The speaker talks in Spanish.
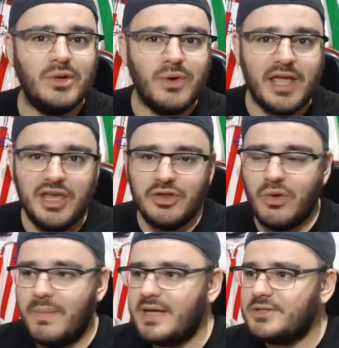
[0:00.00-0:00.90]
en un
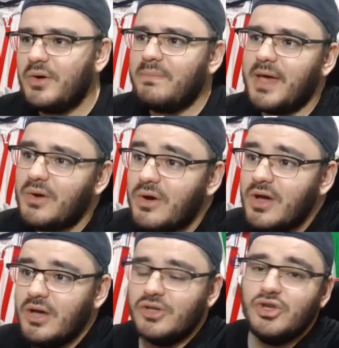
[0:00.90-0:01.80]
añito más, ¿no? Pero
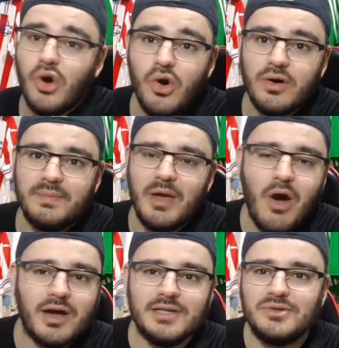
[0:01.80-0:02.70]
yo
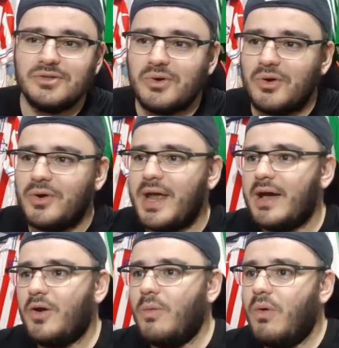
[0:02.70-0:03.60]
veo a Jesús
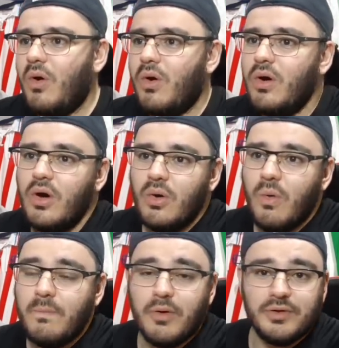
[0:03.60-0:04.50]
Corona como
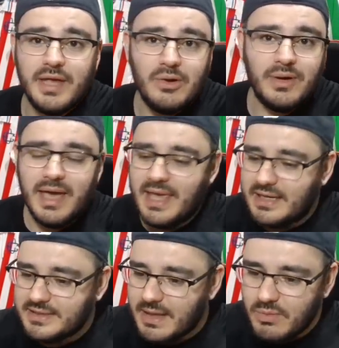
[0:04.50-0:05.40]
un portero que ya
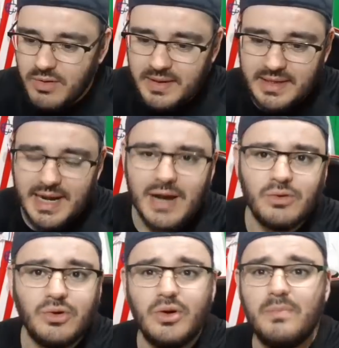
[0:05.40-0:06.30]
está muy veterano,
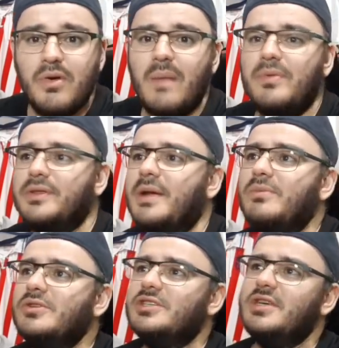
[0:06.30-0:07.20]
no le puede aportar
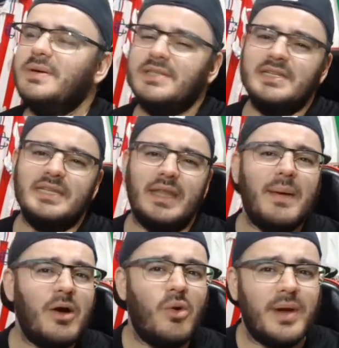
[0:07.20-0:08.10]
muchas Chivas y si te
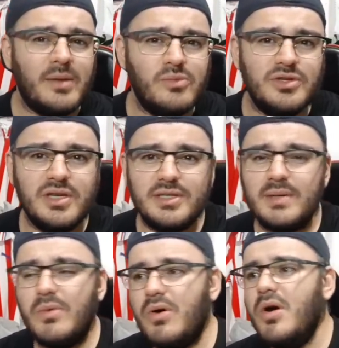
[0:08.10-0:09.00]
va a cobrar
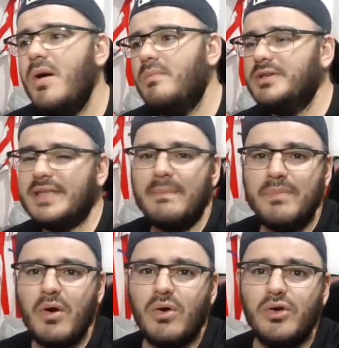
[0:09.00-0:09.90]
muchísimo, pues
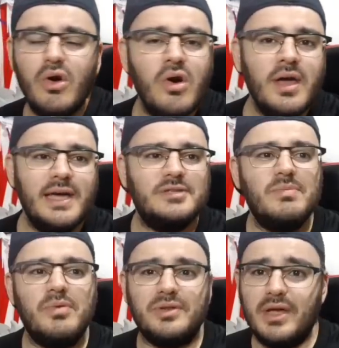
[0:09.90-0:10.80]
tampoco, ¿no? Es
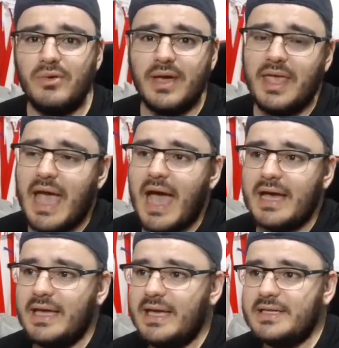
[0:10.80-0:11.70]
un portero que ya
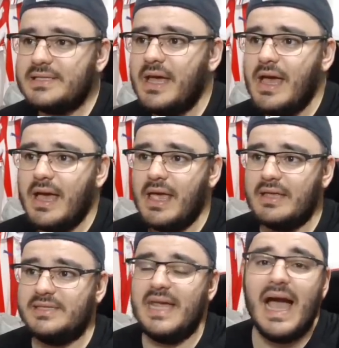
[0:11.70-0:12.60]
es,
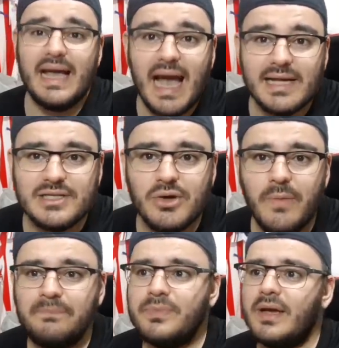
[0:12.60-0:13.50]
si
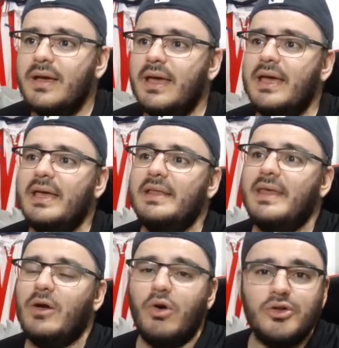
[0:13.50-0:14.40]
acaso, eh,
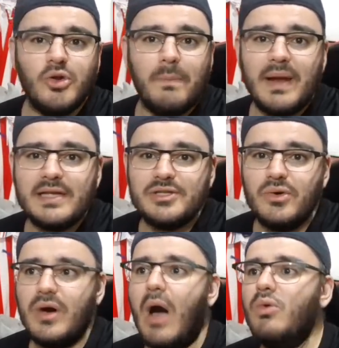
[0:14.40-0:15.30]
de corto
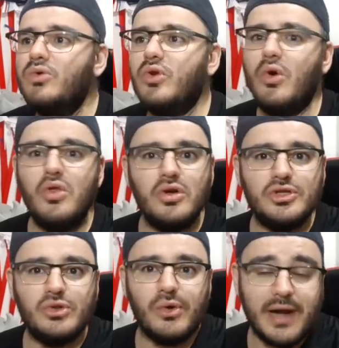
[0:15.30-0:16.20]
plazo a uno o
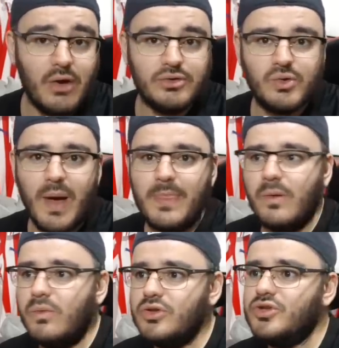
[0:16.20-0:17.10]
dos torneos cuando
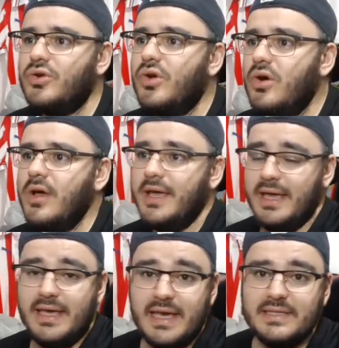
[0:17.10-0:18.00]
mucho, ¿no?
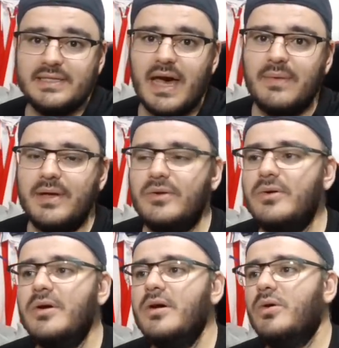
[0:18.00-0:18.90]
Y quién sabe,
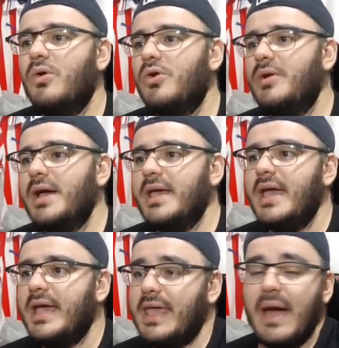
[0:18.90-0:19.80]
¿no? Corona
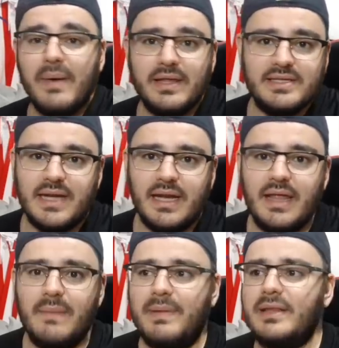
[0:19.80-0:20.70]
que, ya va de
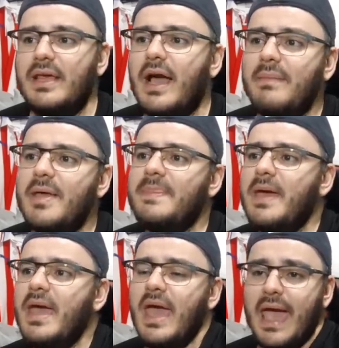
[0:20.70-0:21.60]
salida
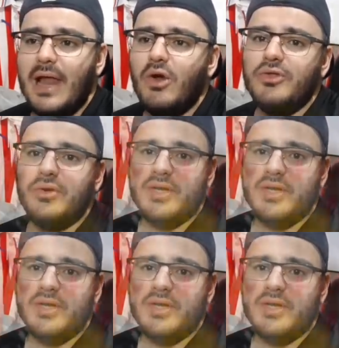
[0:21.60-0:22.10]
prácticamente. El otro